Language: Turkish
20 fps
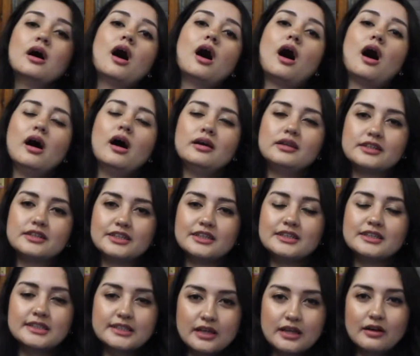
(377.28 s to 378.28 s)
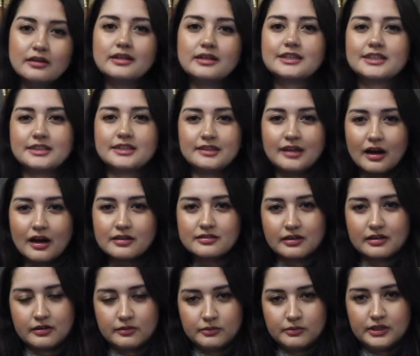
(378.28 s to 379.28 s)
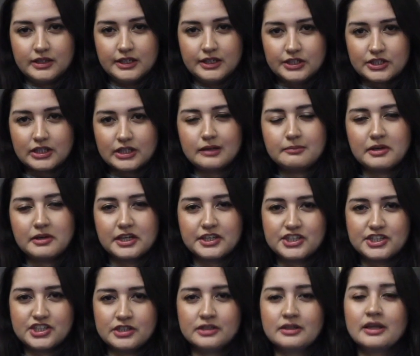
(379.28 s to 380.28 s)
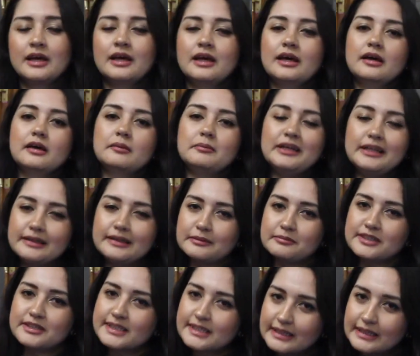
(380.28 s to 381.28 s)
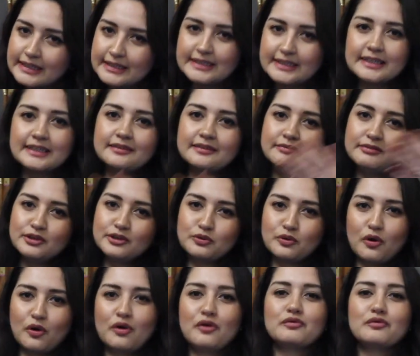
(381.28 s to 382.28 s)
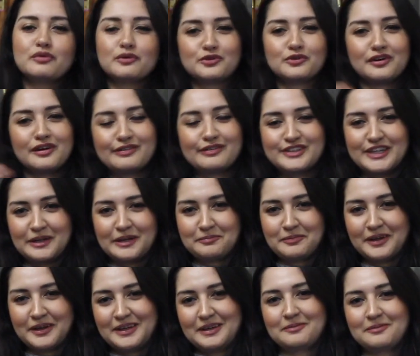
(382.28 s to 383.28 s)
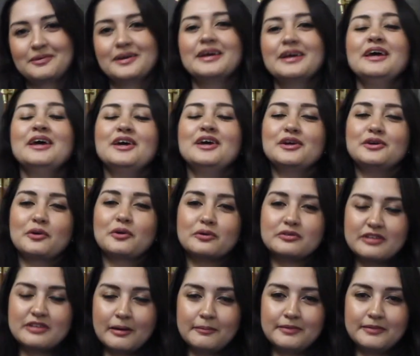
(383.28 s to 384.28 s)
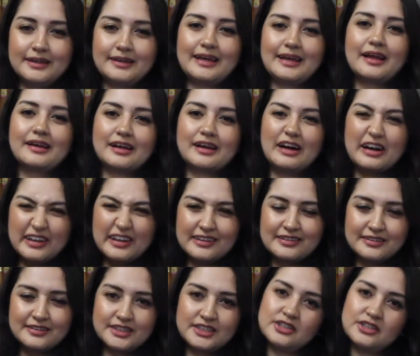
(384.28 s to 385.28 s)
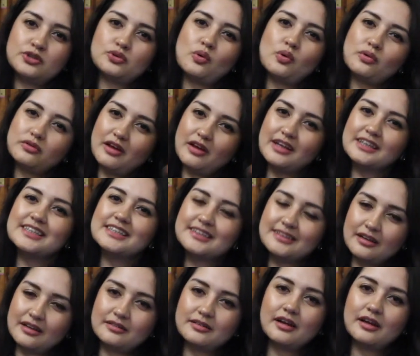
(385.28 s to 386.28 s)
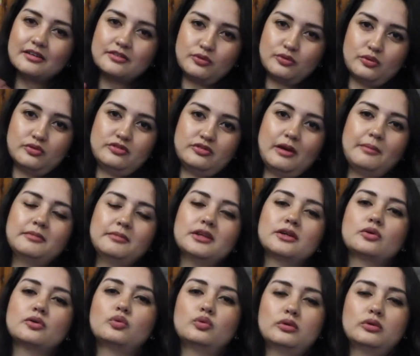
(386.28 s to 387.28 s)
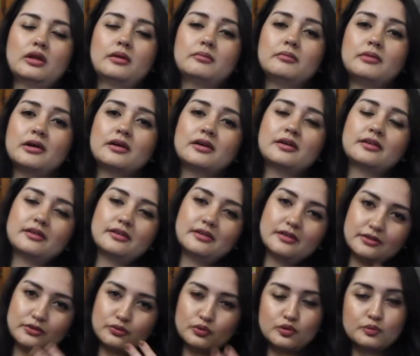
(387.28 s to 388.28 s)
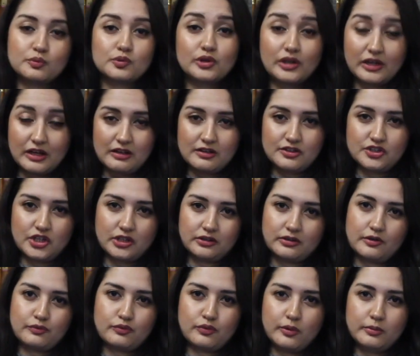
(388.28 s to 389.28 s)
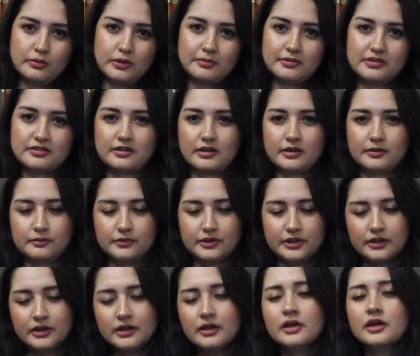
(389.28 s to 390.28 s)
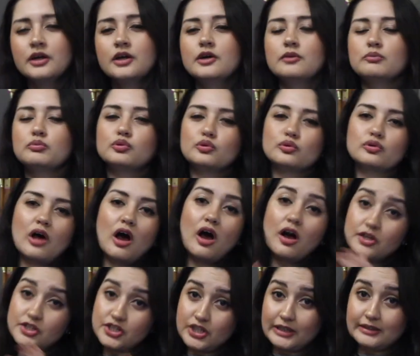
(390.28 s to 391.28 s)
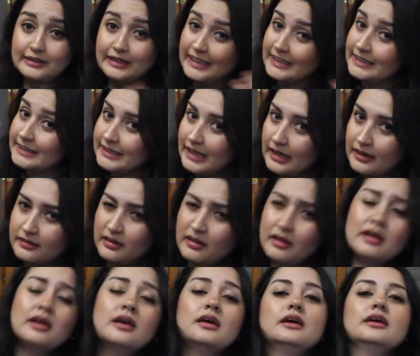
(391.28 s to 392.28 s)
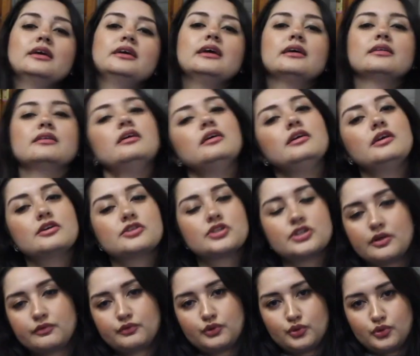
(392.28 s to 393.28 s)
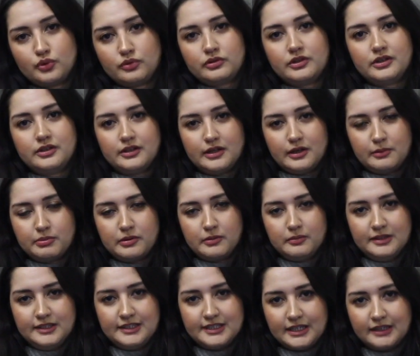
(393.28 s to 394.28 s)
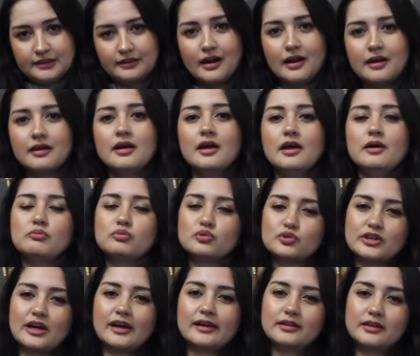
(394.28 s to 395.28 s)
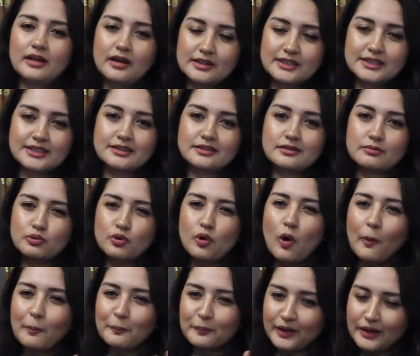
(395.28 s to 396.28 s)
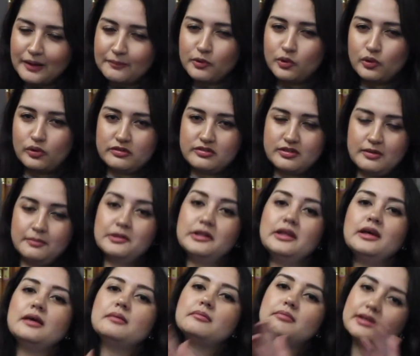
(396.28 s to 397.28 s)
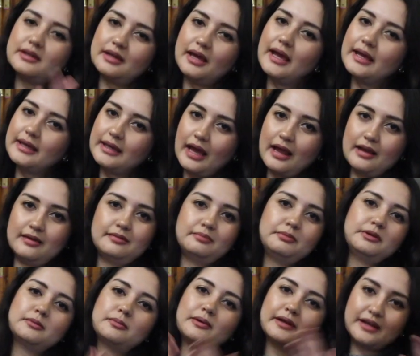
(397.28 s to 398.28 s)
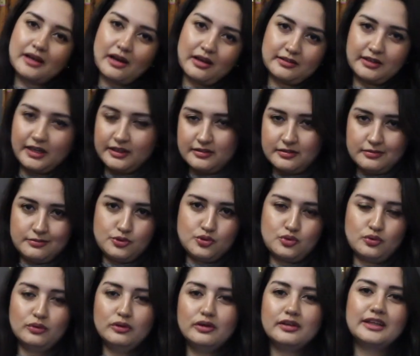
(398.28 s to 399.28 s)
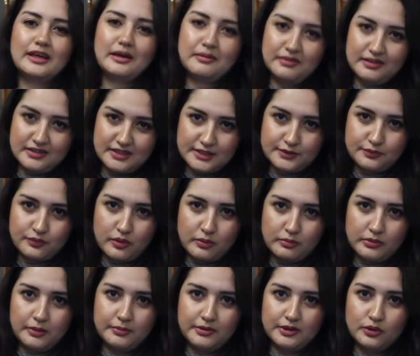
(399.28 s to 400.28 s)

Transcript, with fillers: Ayrıca sadece diğer takımları incelemek için bildiğimiz klasik video, fotoğraf çekmek gibi yöntemleri yani kayıt için çok daha standart yöntemleri kullanmak durumunda kalacaklar Formula 1 takımları. Bunu da ancak testlerde ya da yarış hafta sonlarında yapabilecekler. Bu sayede aslında bu kopyalama yöntemine bir engel, bir barikat getirmiş oluyor diyebiliriz Formula 1